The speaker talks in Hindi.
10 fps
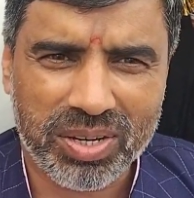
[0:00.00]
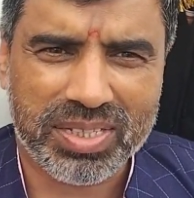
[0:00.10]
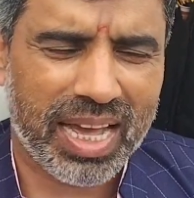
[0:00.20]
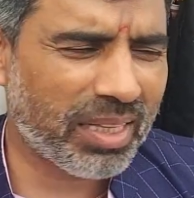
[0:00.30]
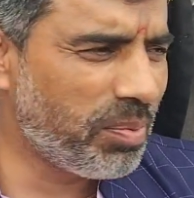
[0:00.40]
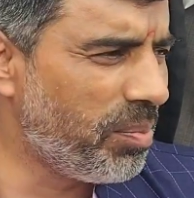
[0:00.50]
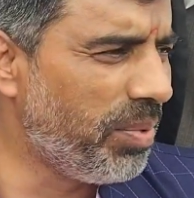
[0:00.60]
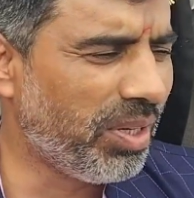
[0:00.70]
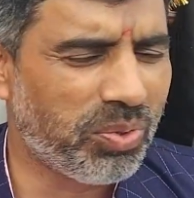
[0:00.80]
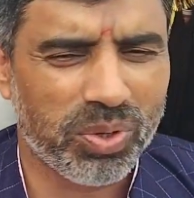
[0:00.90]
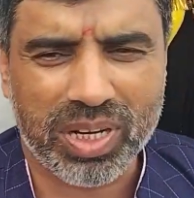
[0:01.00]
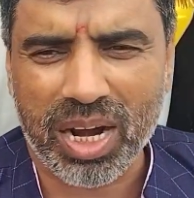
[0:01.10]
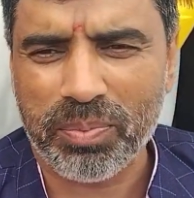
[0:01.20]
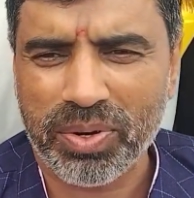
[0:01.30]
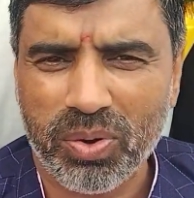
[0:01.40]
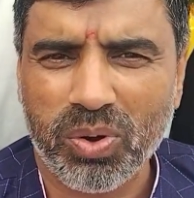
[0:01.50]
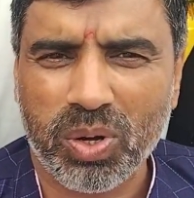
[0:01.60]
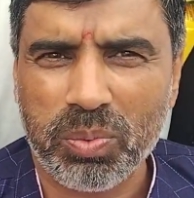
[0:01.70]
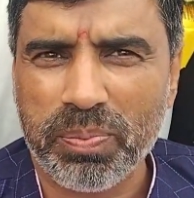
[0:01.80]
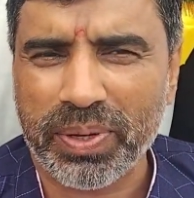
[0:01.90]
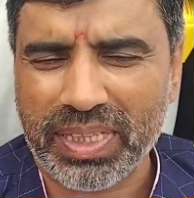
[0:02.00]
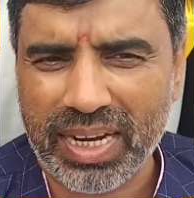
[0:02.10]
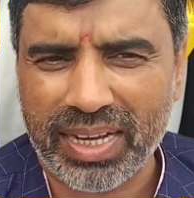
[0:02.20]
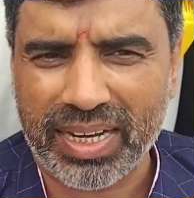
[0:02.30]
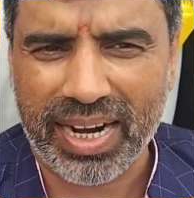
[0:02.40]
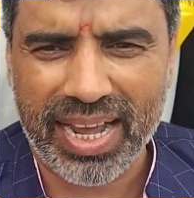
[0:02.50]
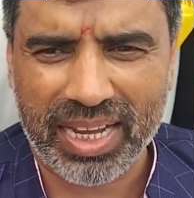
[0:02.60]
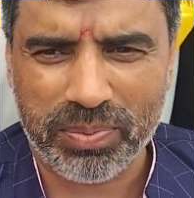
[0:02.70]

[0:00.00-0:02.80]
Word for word: और साथ में मिलजुल कर हम लोगों को भी पता लग रहा है